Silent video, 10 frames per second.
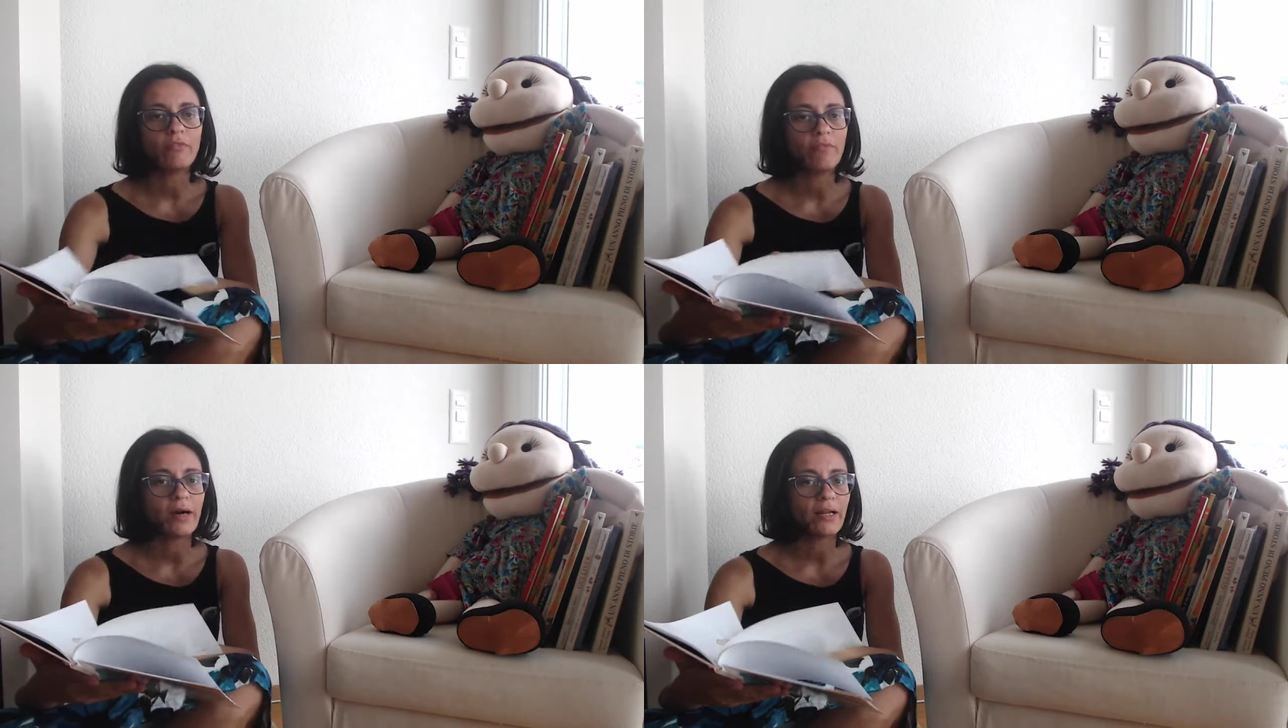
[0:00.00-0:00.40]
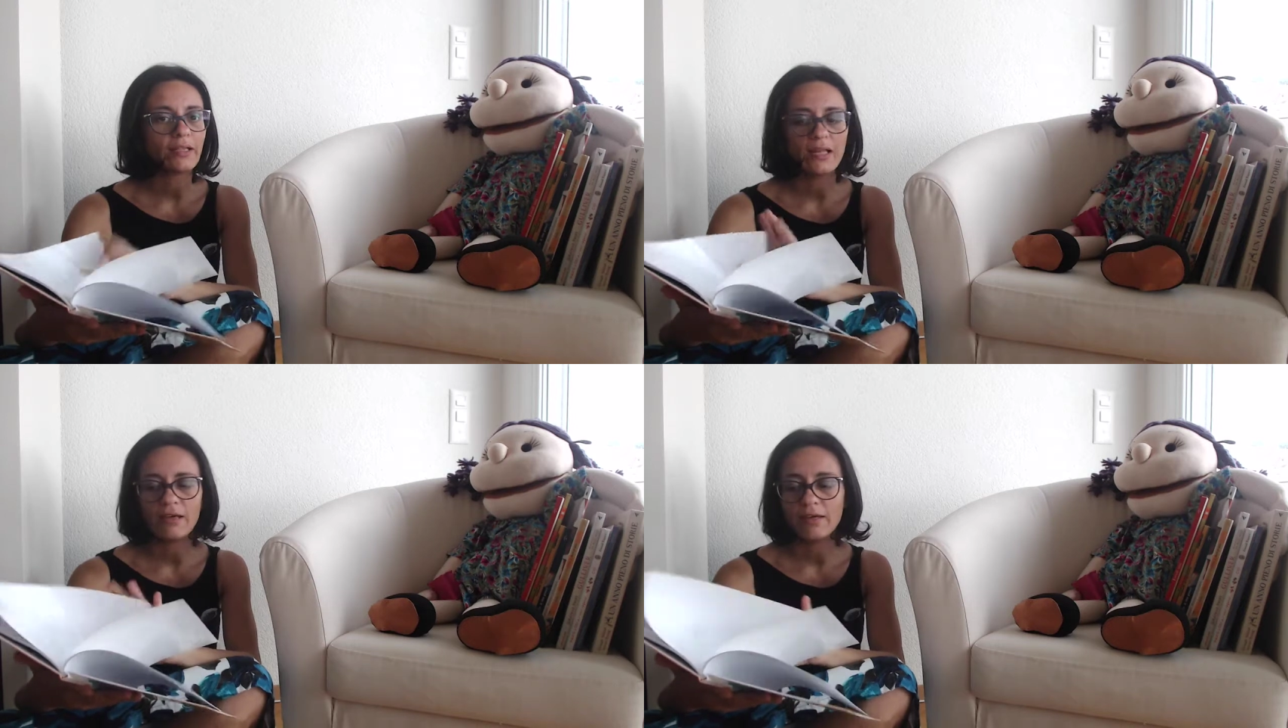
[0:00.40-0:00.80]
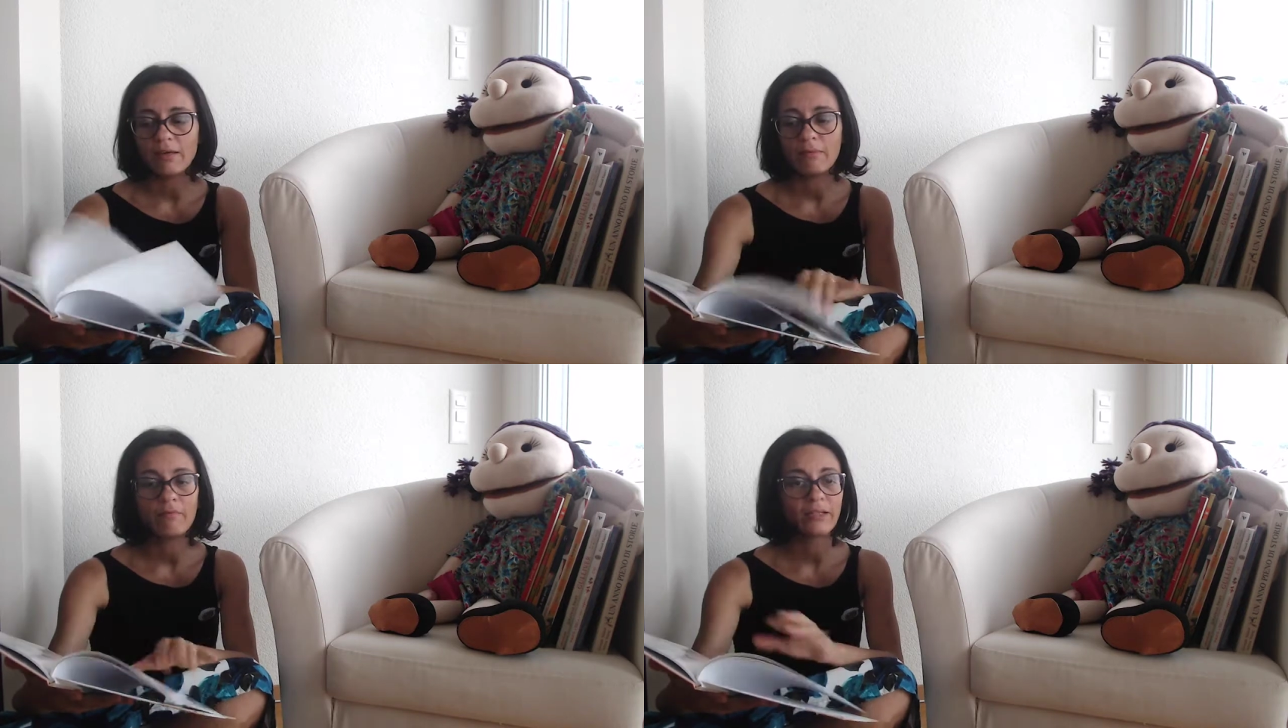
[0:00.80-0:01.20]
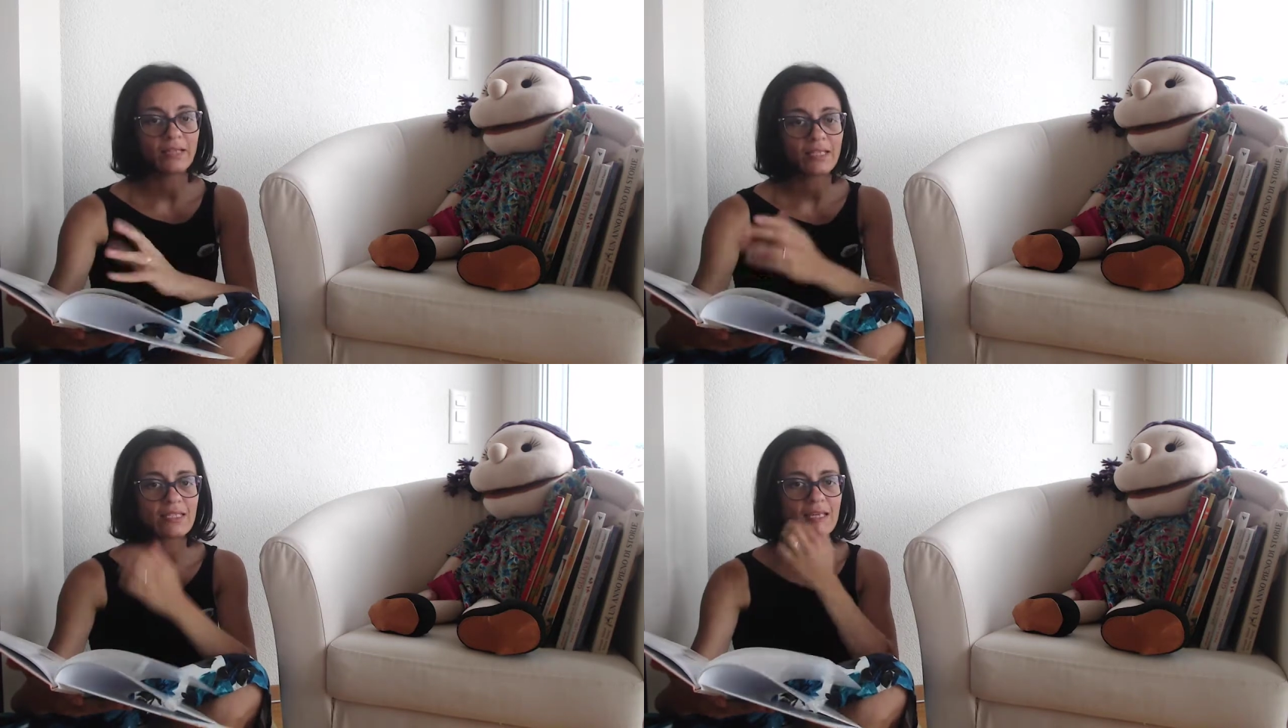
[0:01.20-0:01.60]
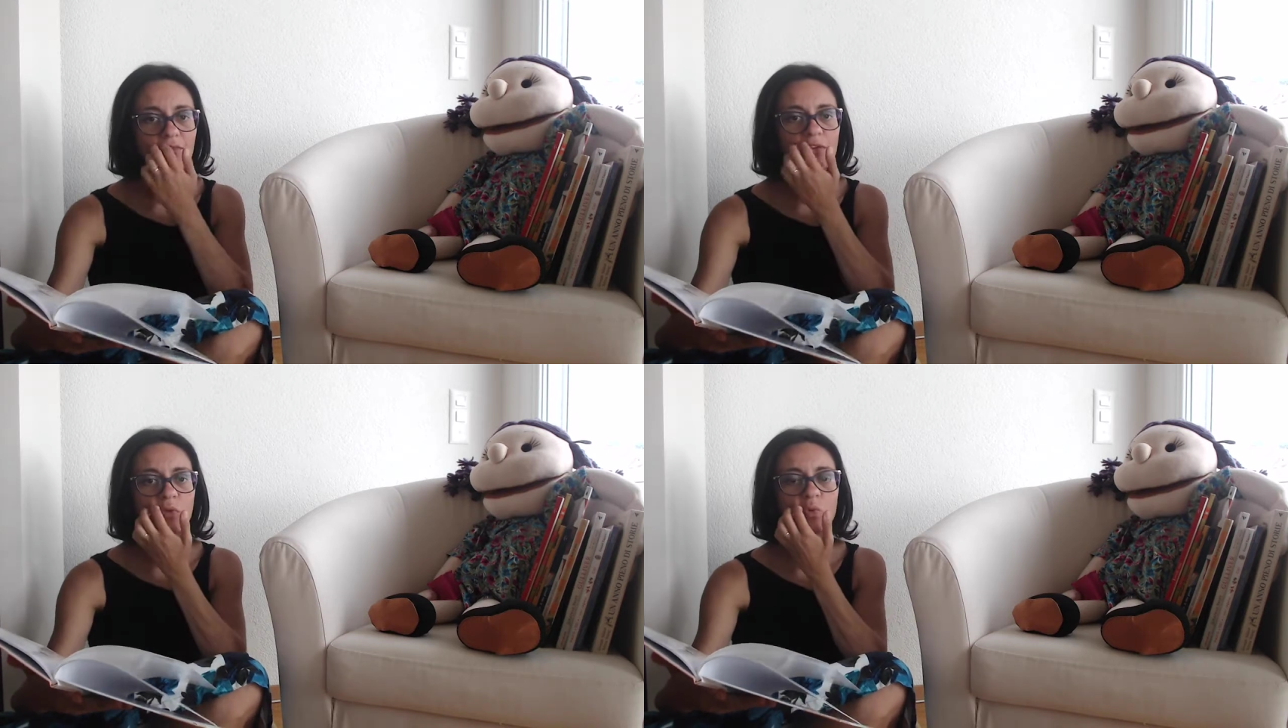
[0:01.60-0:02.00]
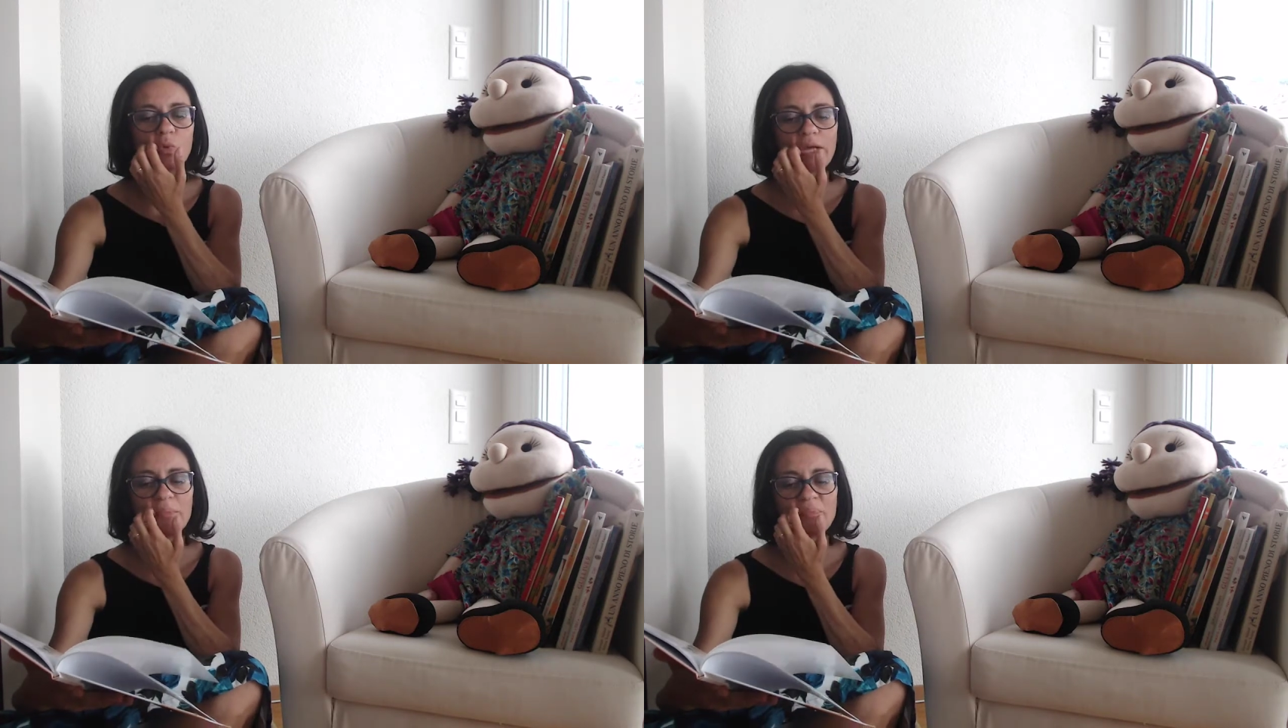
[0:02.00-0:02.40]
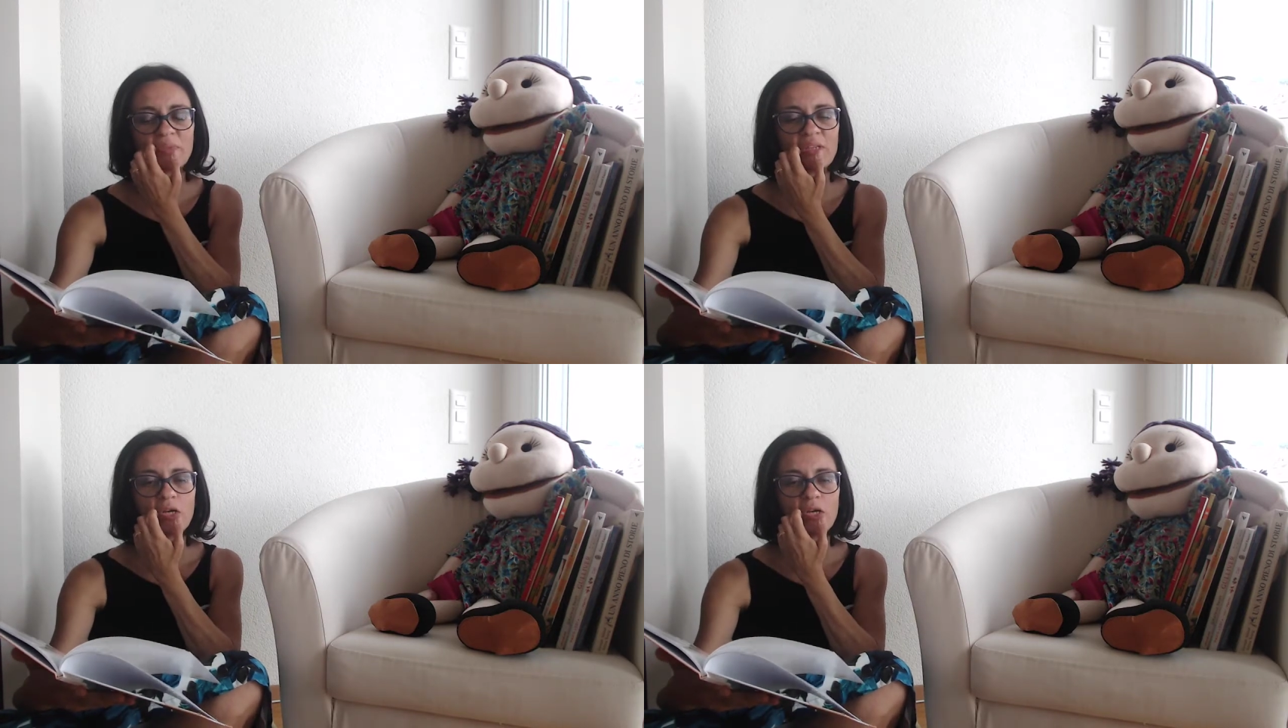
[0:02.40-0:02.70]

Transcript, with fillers: fare delle fantastiche avventure.